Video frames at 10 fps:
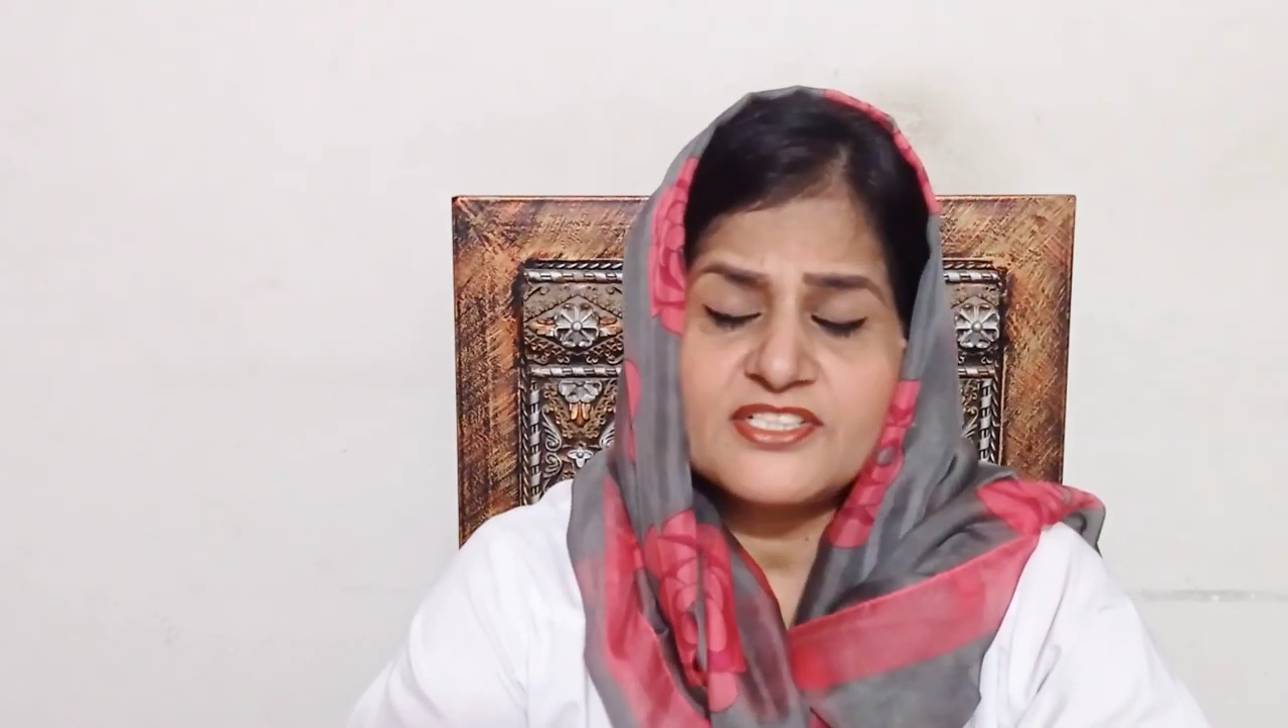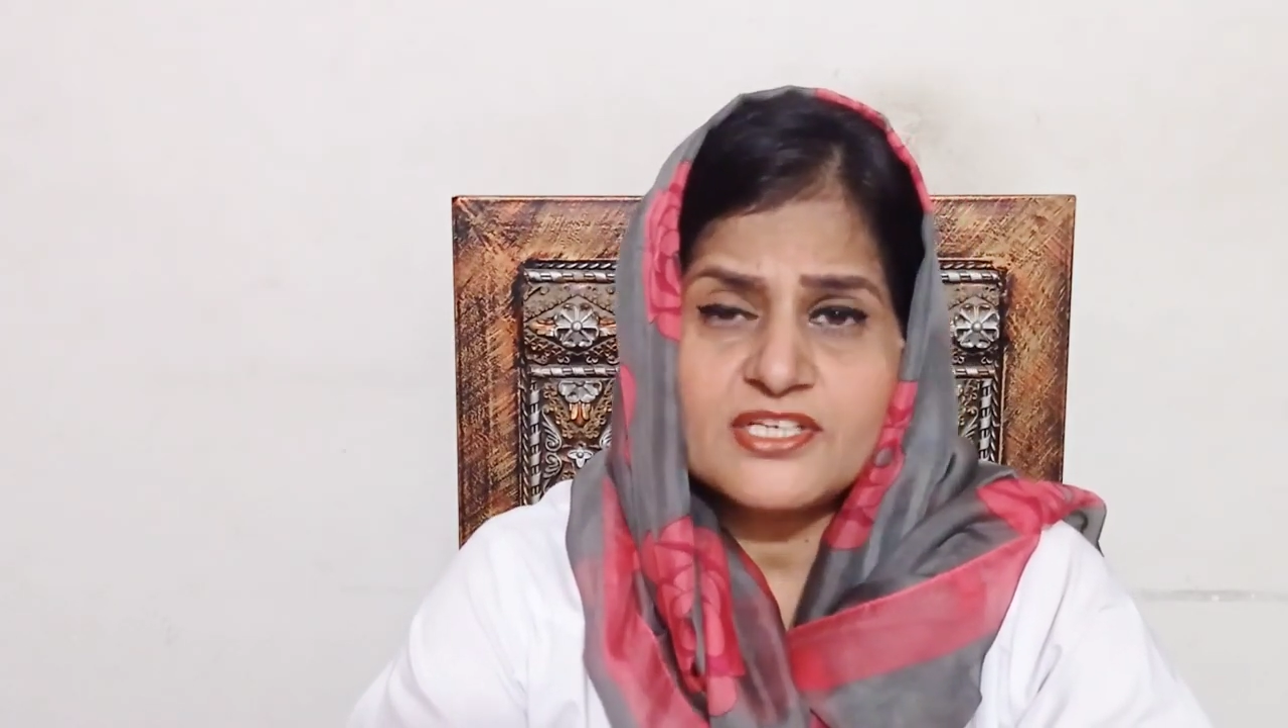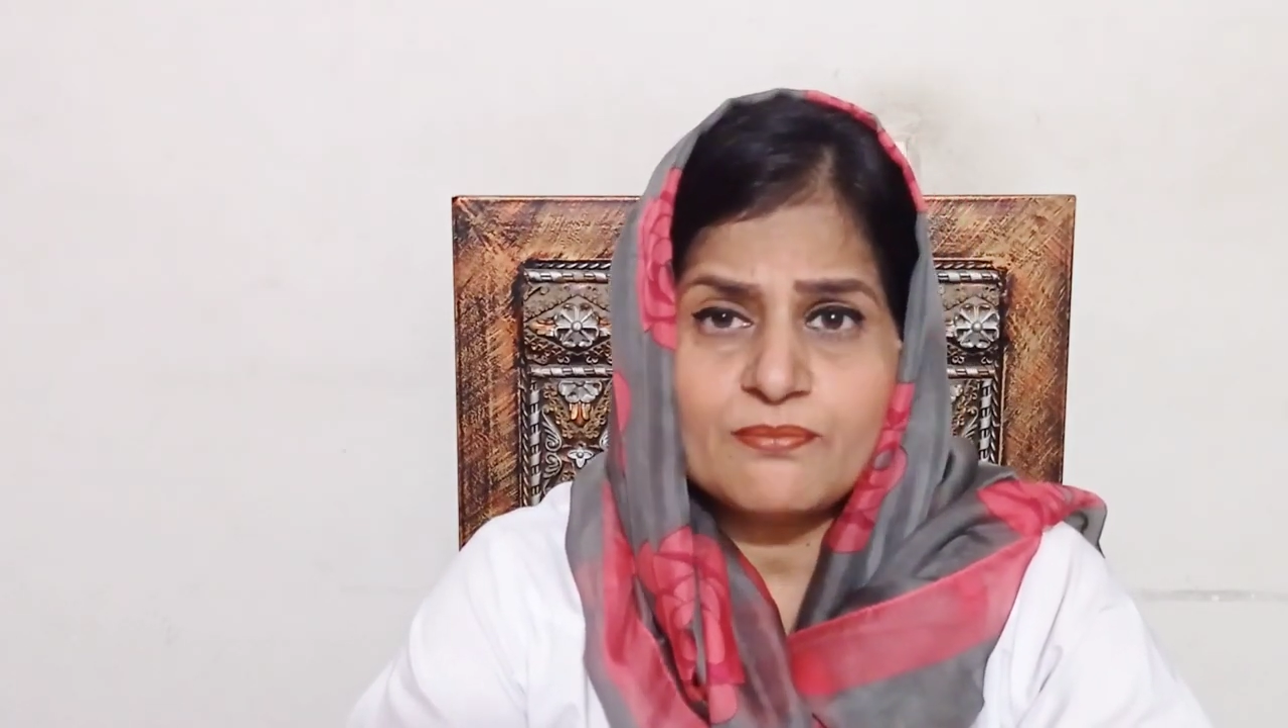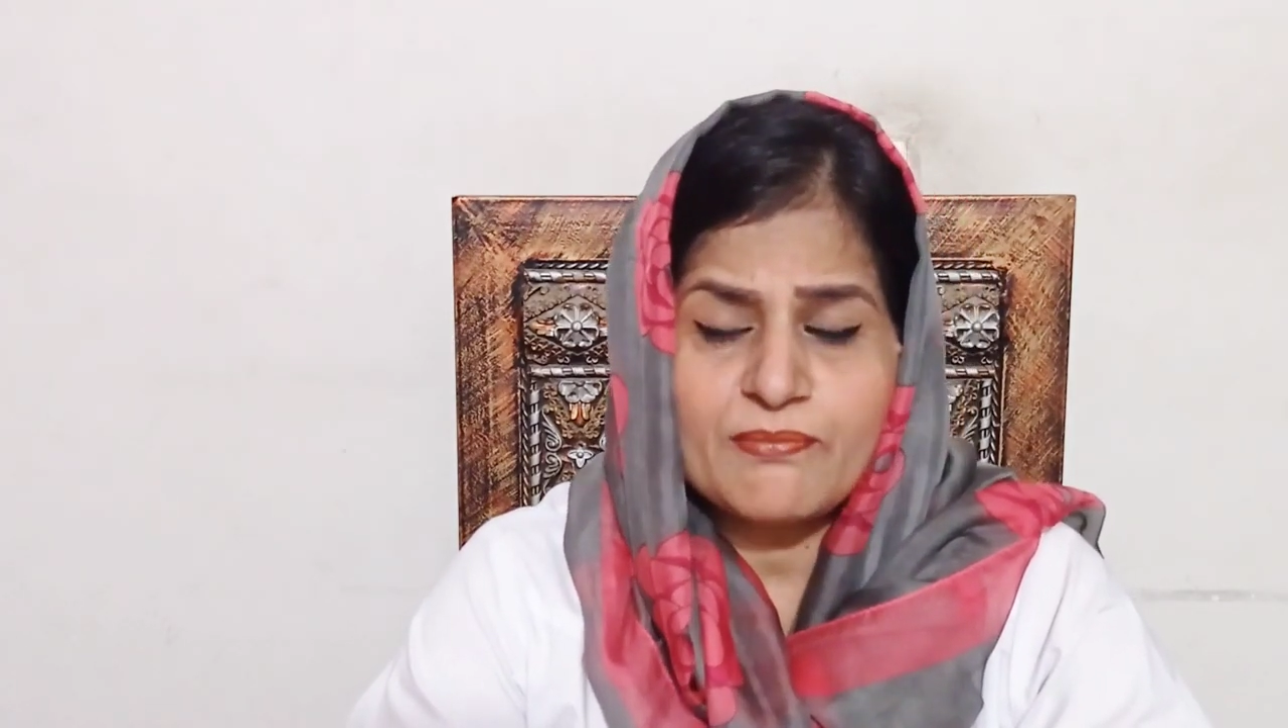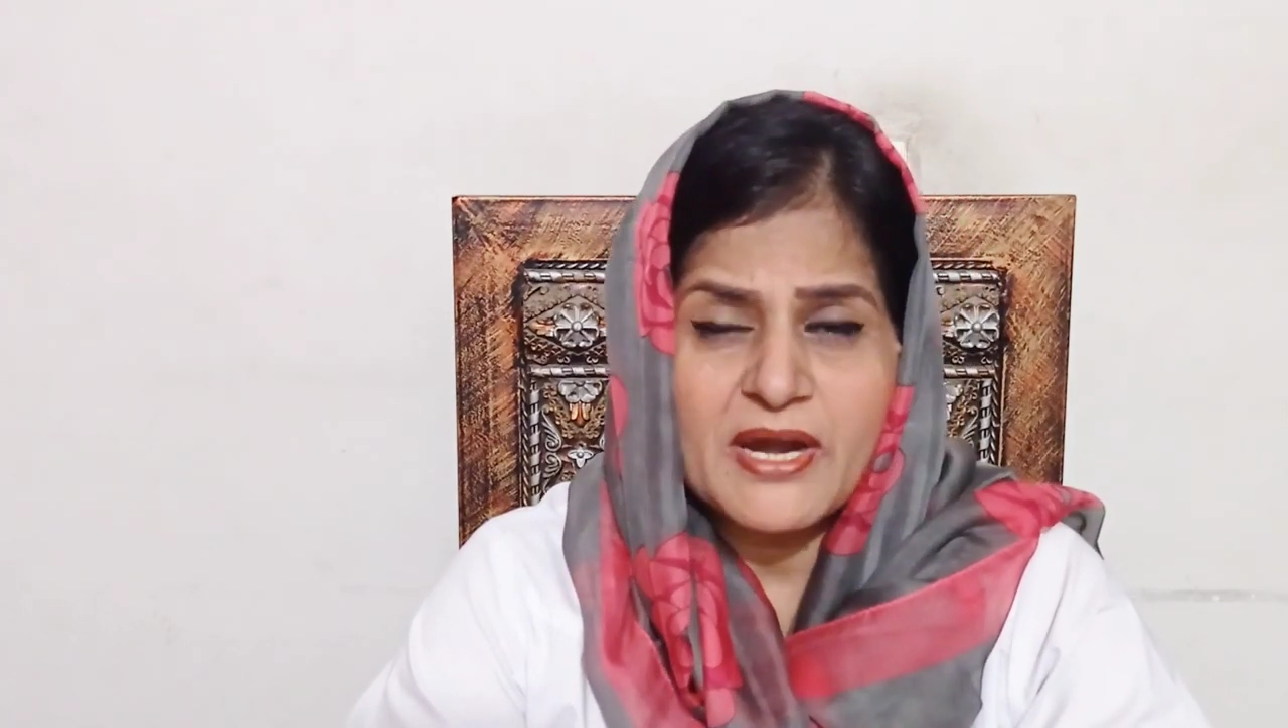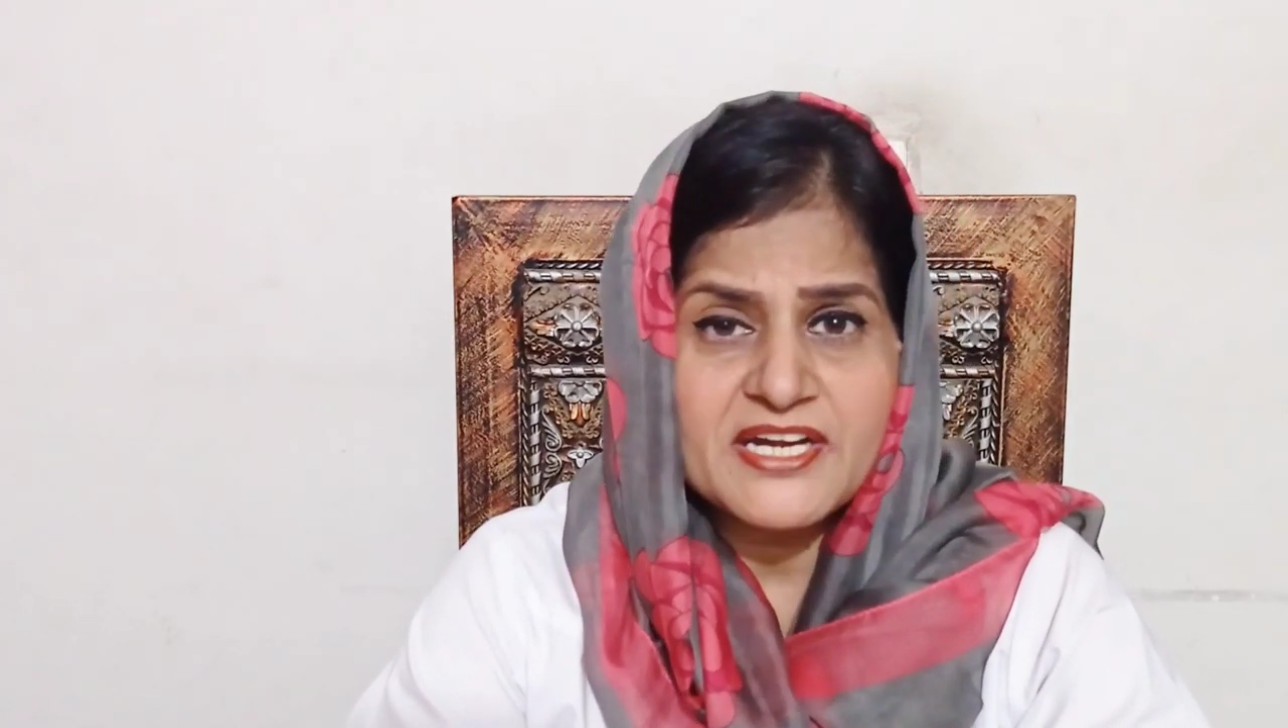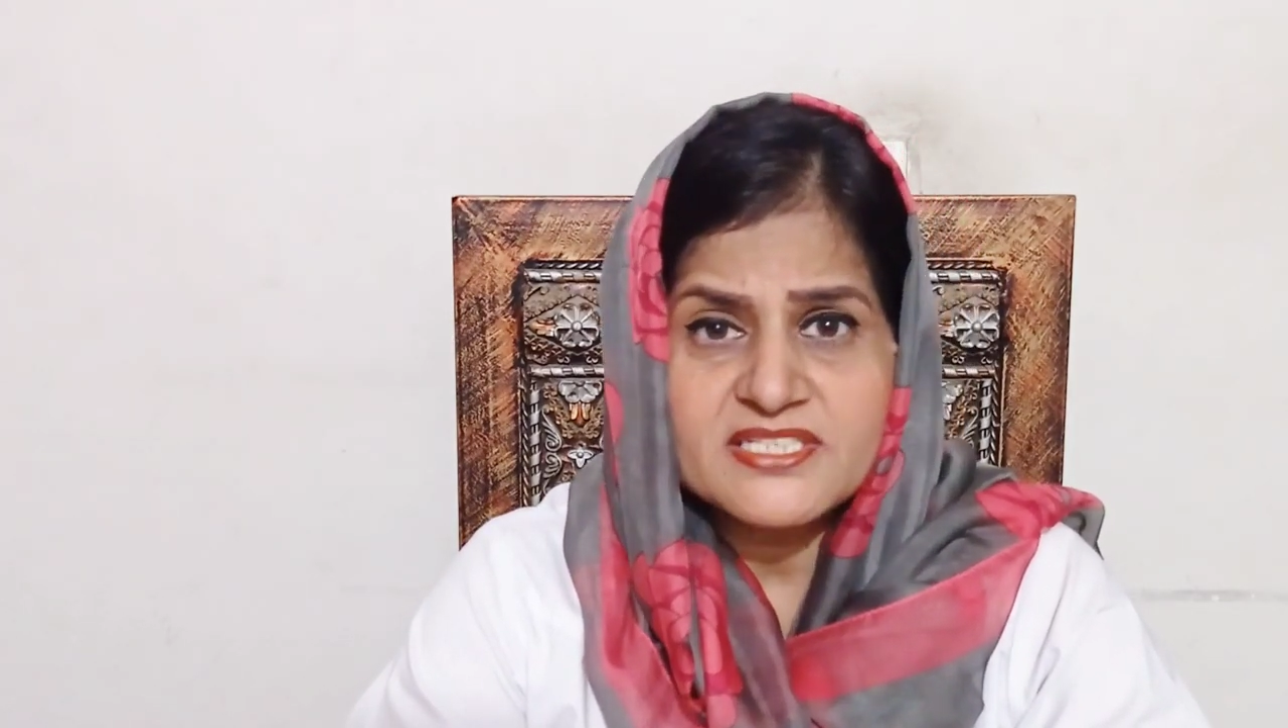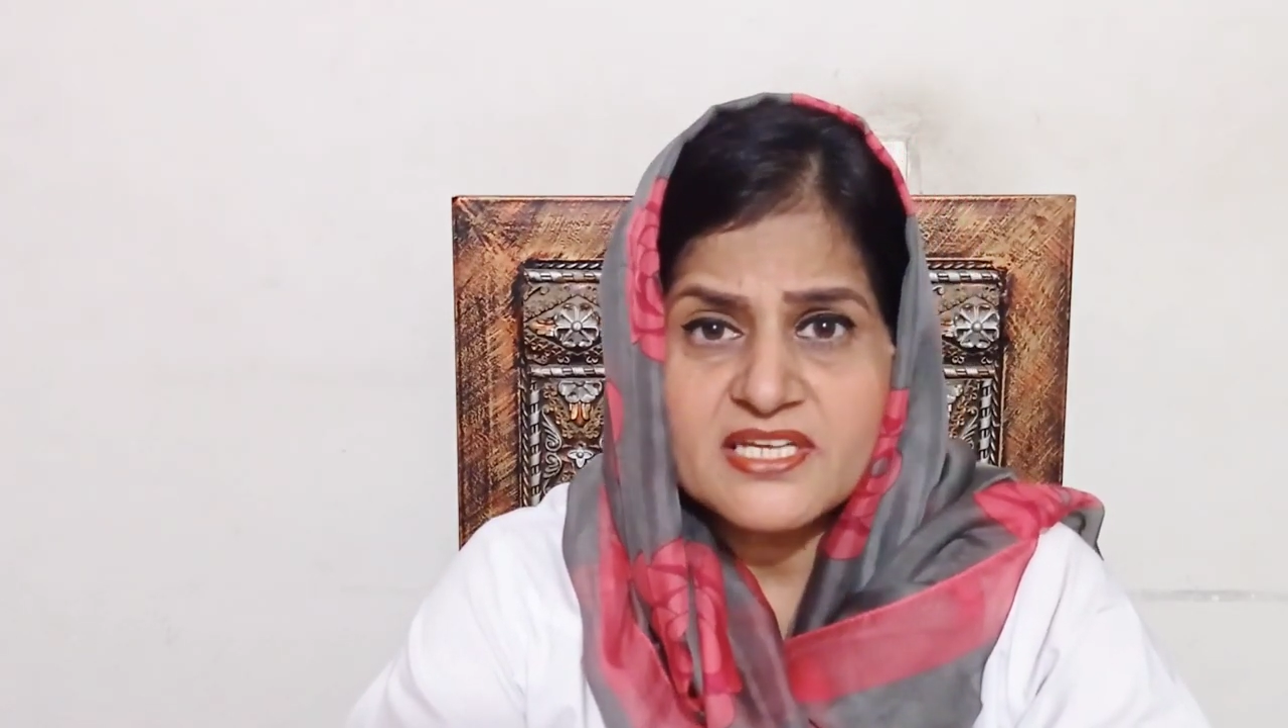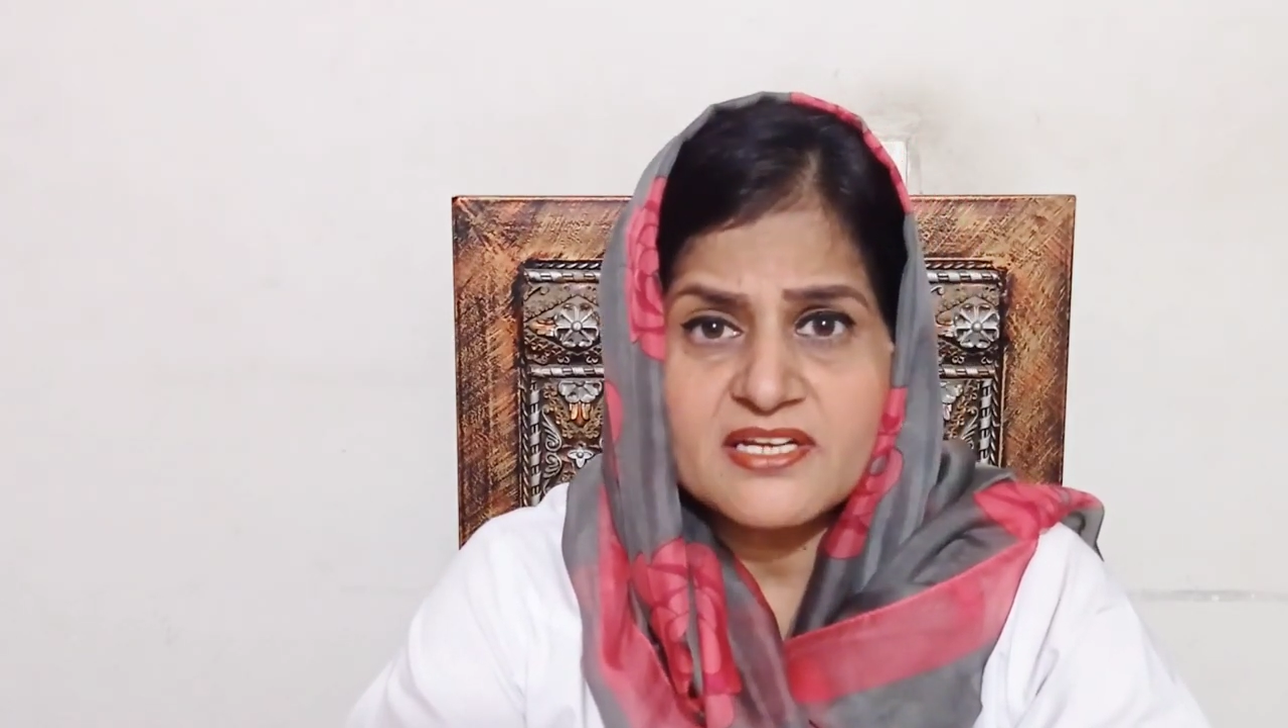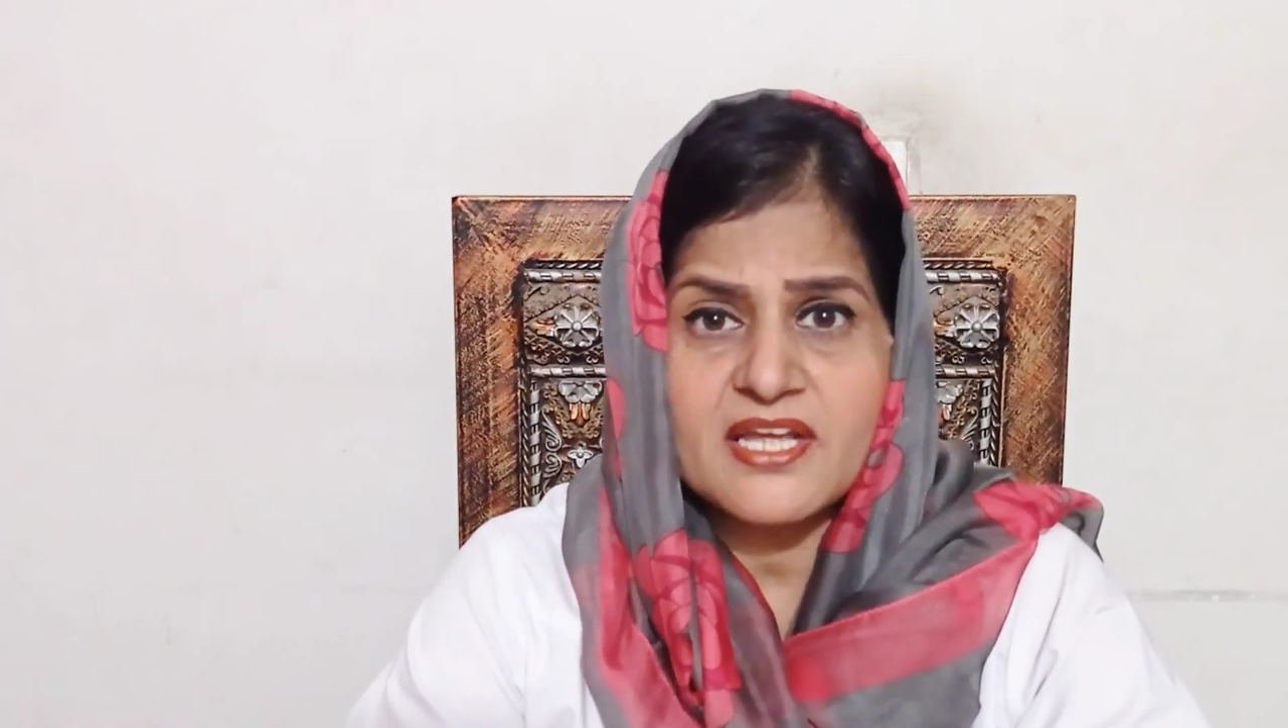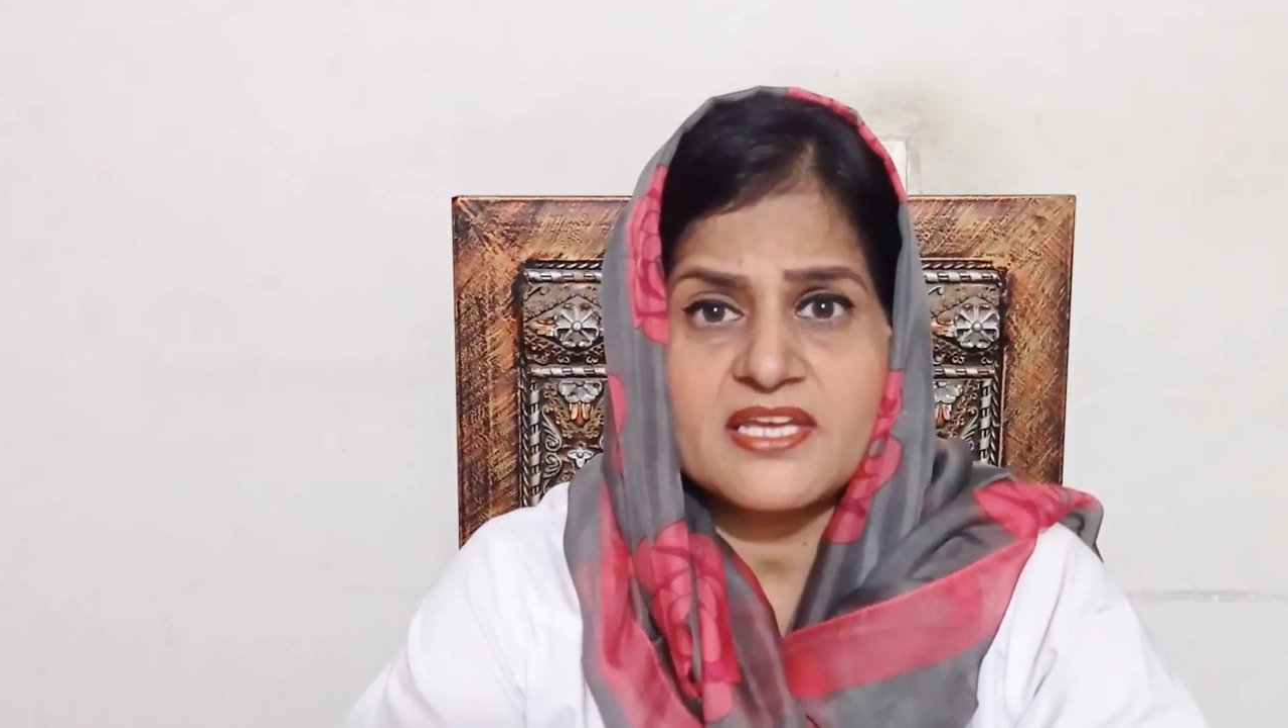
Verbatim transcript: ये मेडिसन